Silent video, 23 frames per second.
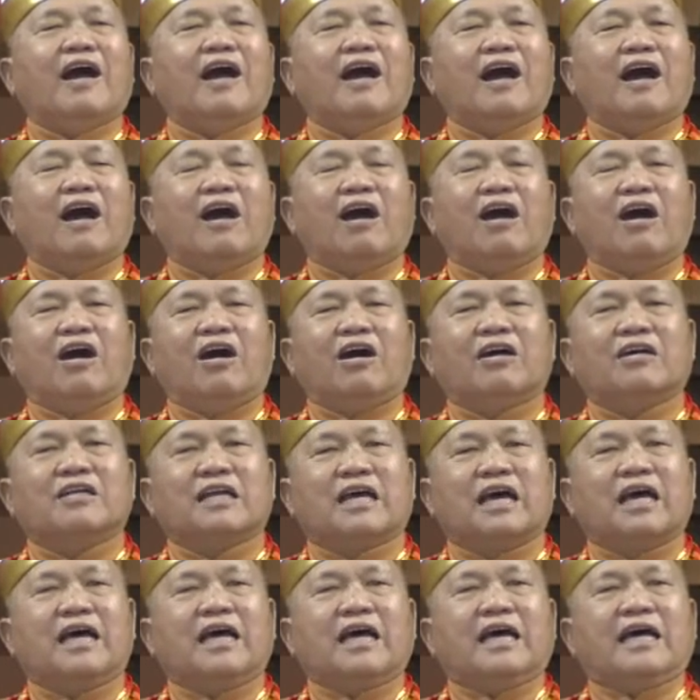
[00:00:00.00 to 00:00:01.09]
哦，
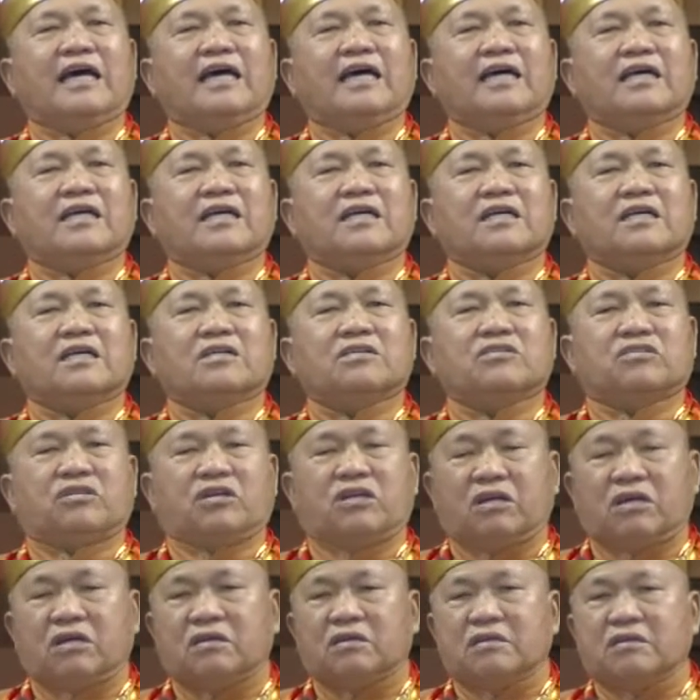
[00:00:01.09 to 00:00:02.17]
那所
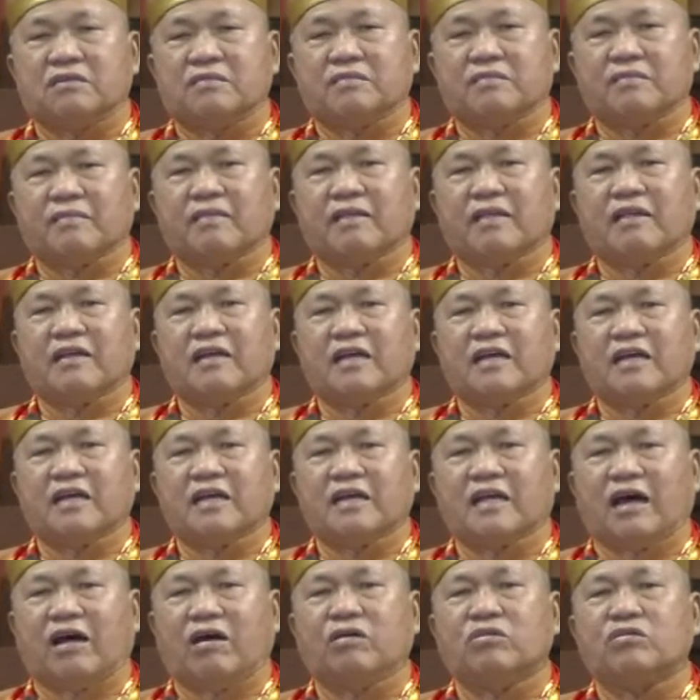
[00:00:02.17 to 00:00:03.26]
有
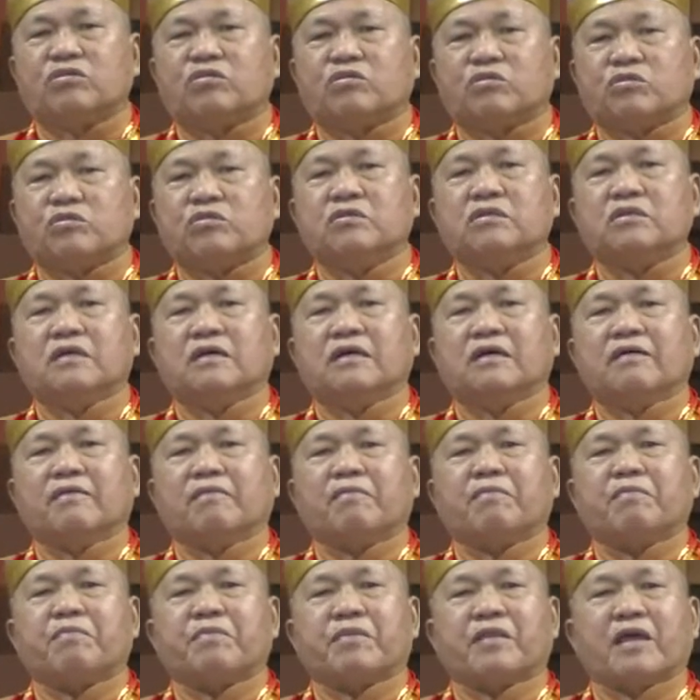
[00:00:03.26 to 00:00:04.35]
老祖、
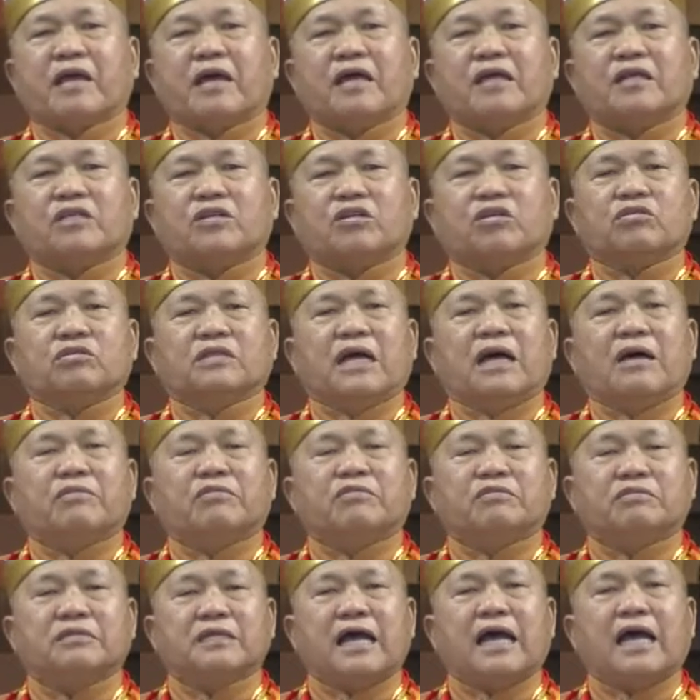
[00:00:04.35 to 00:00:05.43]
九大
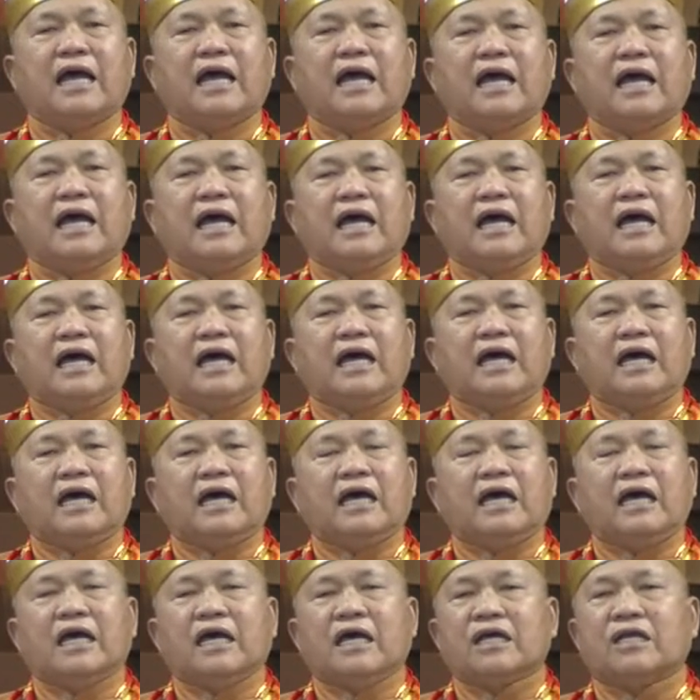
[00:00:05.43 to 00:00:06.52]
菩萨
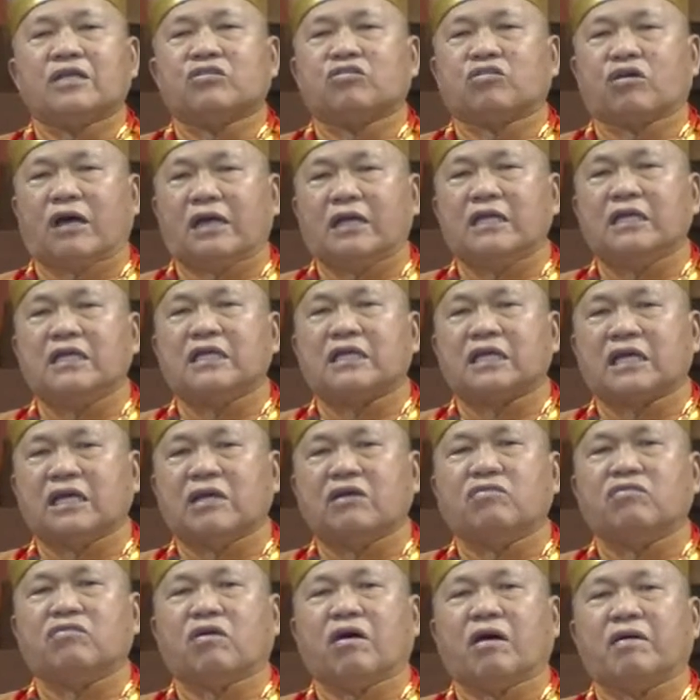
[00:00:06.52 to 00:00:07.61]
传给
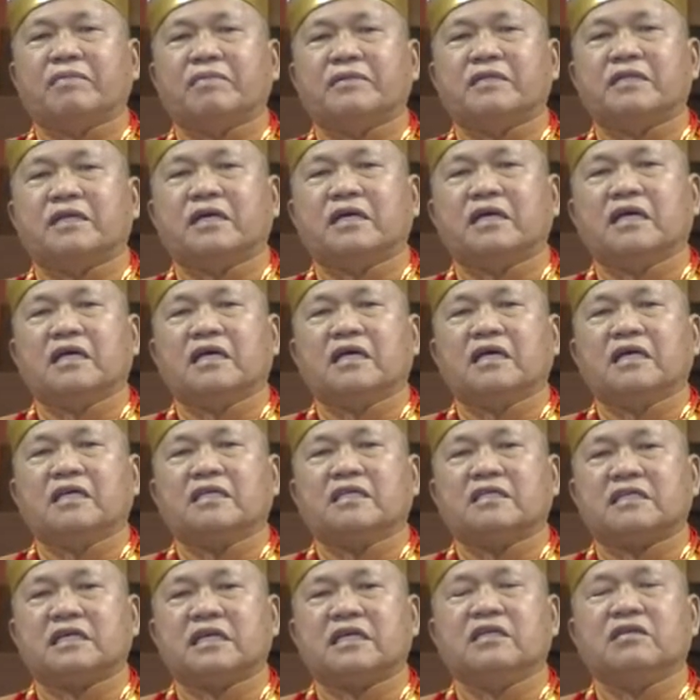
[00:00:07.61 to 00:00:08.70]
我们的
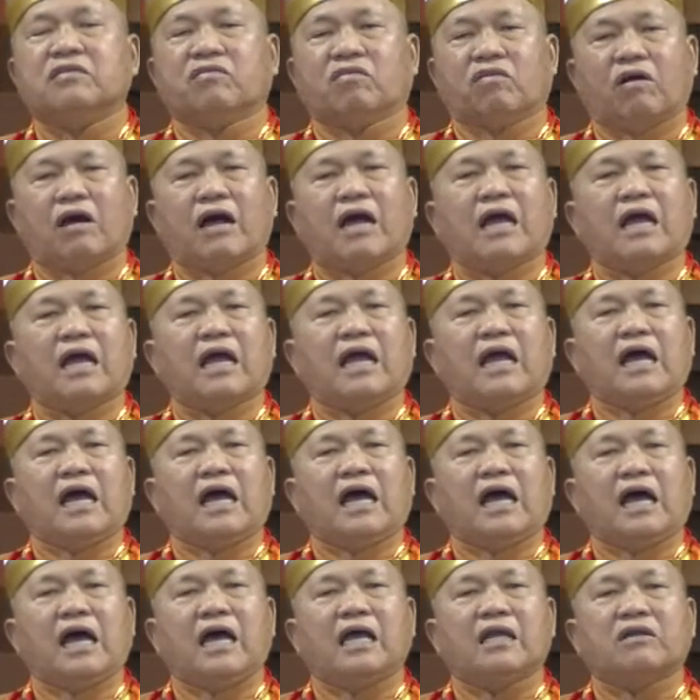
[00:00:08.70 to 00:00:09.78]
心法
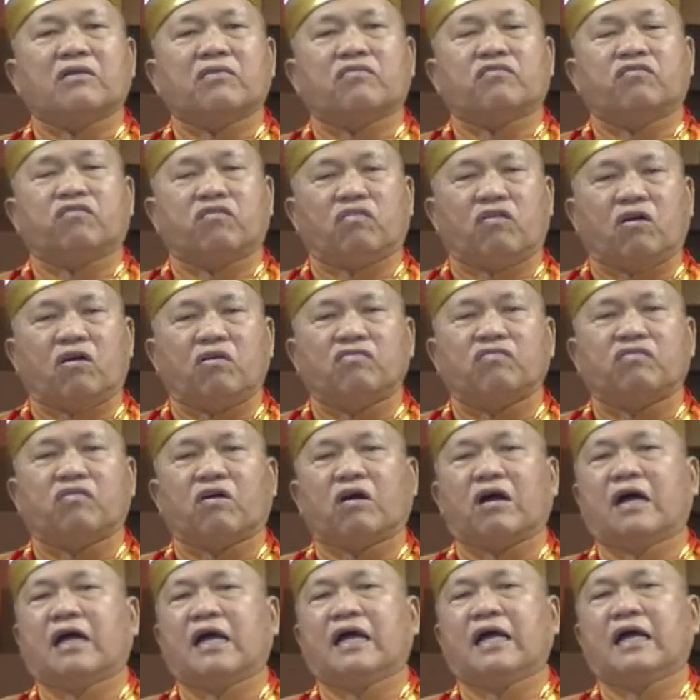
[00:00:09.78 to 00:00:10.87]
和佛
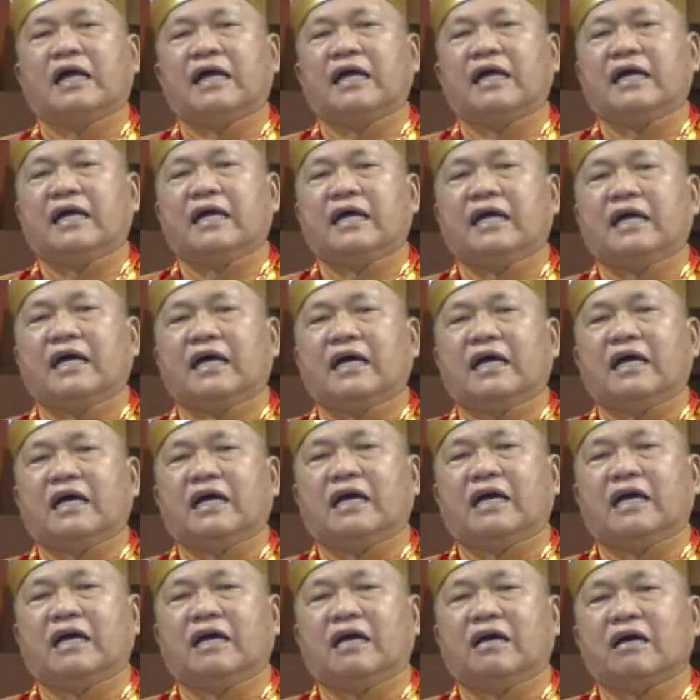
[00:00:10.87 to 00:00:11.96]
法。
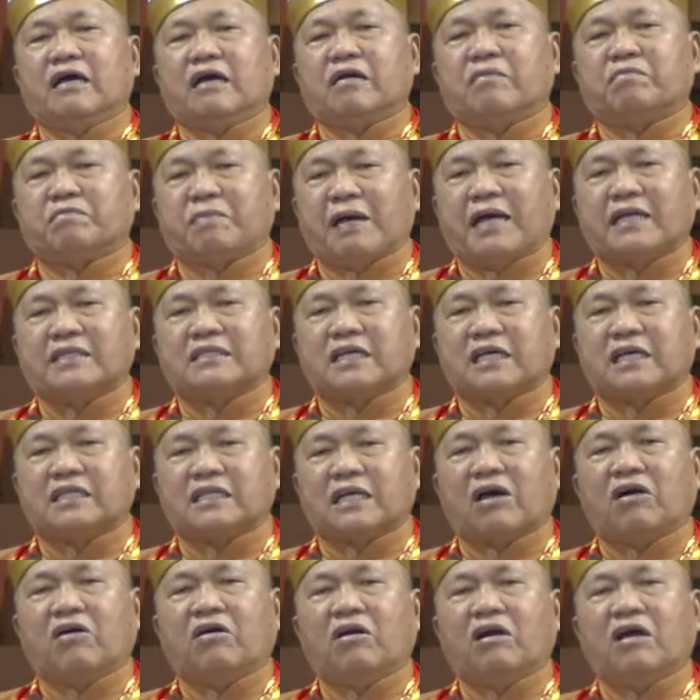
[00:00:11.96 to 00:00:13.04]
八正
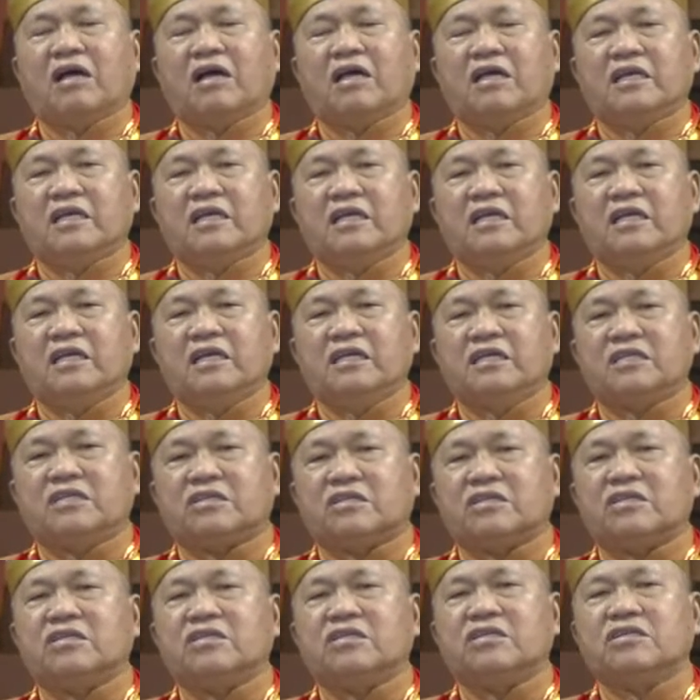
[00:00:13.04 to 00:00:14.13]
道一
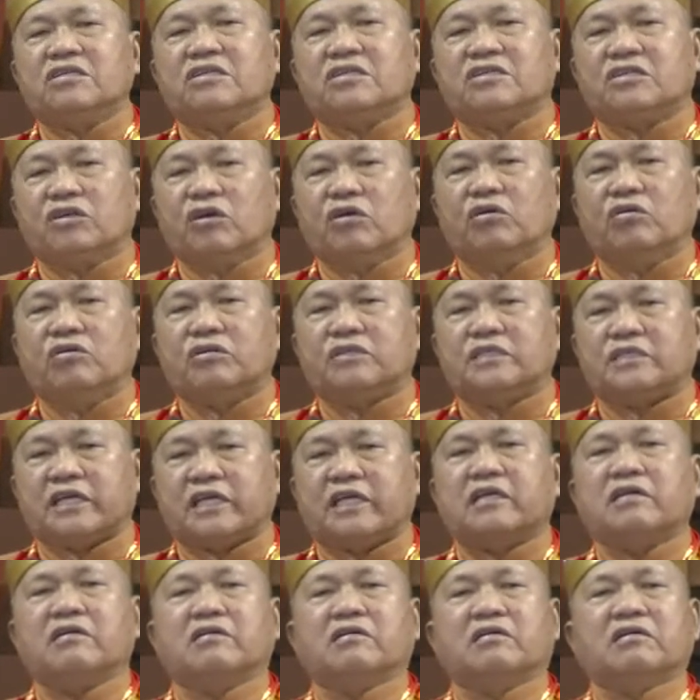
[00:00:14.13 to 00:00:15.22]
直修
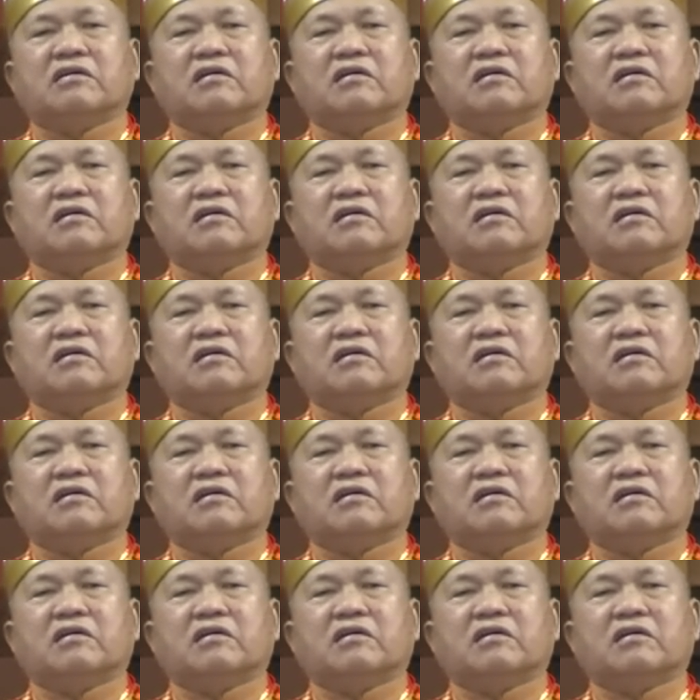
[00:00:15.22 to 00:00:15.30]
行，